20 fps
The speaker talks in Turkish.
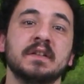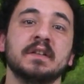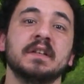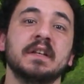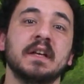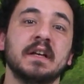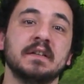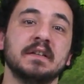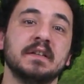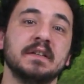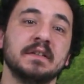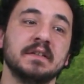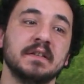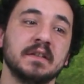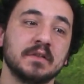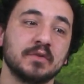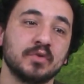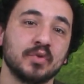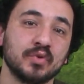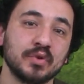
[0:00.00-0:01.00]

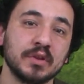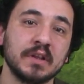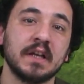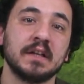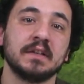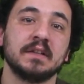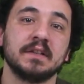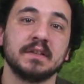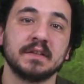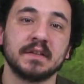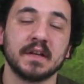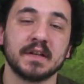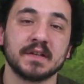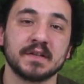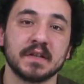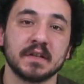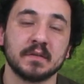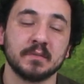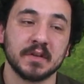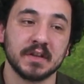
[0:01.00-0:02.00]
kariyerlerinde doğru yerleri
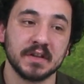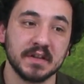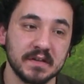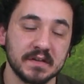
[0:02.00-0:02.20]
tercih etmeleri,